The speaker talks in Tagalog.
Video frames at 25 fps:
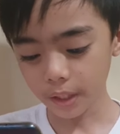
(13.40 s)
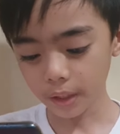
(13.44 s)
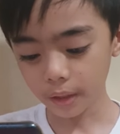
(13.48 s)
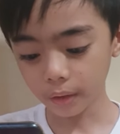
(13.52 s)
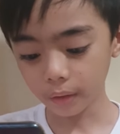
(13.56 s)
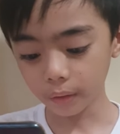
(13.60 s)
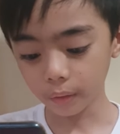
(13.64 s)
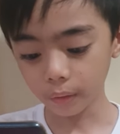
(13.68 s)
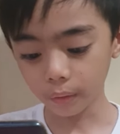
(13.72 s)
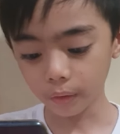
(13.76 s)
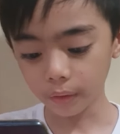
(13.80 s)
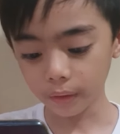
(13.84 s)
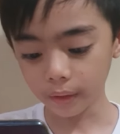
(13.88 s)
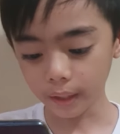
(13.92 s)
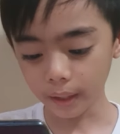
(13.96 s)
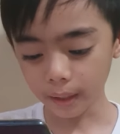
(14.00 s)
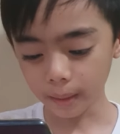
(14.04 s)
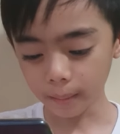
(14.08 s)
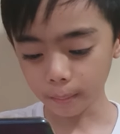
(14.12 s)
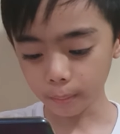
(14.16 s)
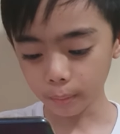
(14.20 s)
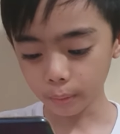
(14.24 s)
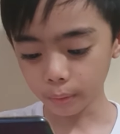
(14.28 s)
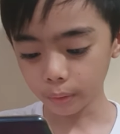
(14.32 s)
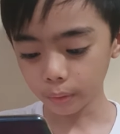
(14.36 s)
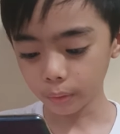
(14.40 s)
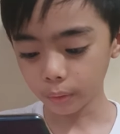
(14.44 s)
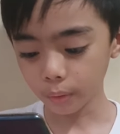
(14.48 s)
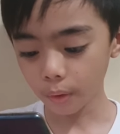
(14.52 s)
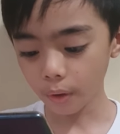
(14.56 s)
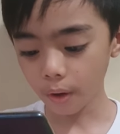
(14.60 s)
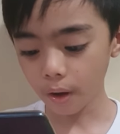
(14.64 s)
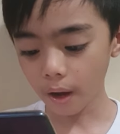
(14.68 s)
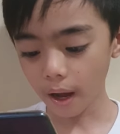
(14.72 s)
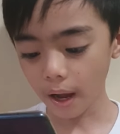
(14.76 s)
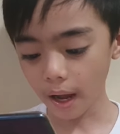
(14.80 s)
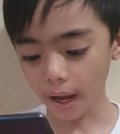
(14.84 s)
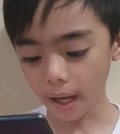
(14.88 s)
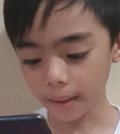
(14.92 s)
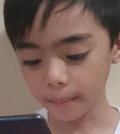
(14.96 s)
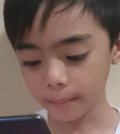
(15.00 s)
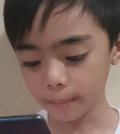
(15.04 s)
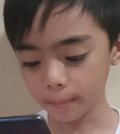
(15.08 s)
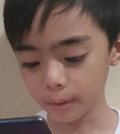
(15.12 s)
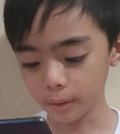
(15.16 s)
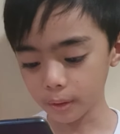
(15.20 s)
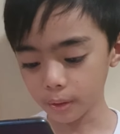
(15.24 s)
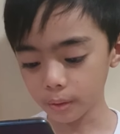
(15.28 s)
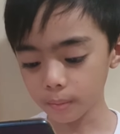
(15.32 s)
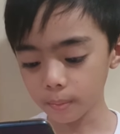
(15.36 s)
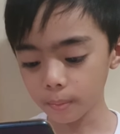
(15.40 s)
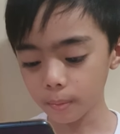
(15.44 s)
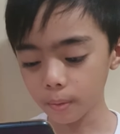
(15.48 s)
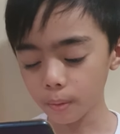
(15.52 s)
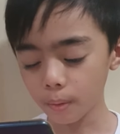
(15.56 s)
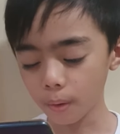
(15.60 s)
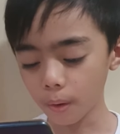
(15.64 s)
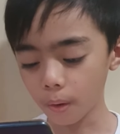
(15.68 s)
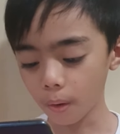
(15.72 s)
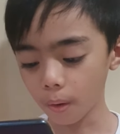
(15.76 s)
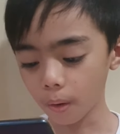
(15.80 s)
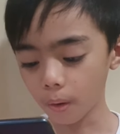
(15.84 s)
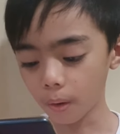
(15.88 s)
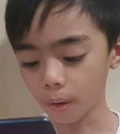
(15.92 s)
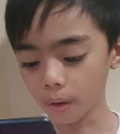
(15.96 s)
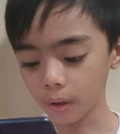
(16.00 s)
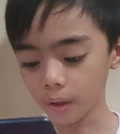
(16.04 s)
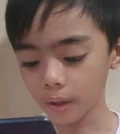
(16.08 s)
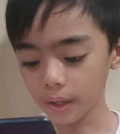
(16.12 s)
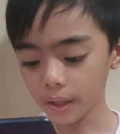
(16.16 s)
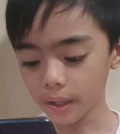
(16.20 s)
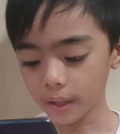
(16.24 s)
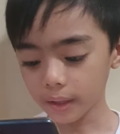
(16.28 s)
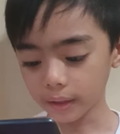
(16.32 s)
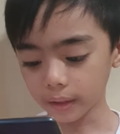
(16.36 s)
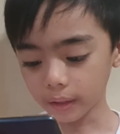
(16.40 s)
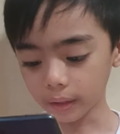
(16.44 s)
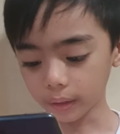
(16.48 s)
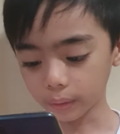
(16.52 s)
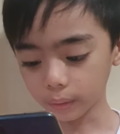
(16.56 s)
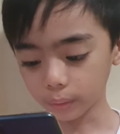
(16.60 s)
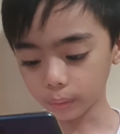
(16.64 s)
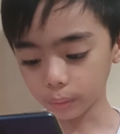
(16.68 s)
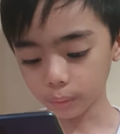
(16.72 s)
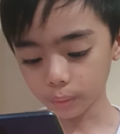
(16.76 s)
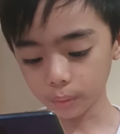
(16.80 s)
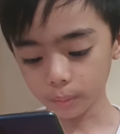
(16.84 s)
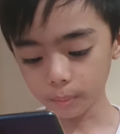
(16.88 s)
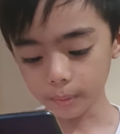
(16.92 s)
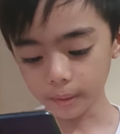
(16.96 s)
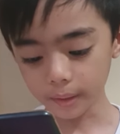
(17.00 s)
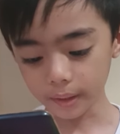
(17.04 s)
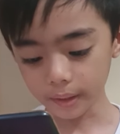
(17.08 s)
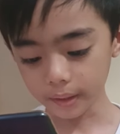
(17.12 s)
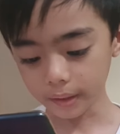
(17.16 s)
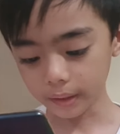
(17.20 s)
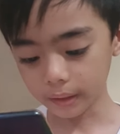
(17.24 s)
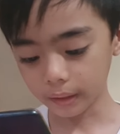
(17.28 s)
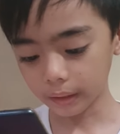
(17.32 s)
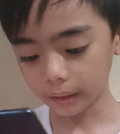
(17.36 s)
ng mundo ay binubuo ng tubig.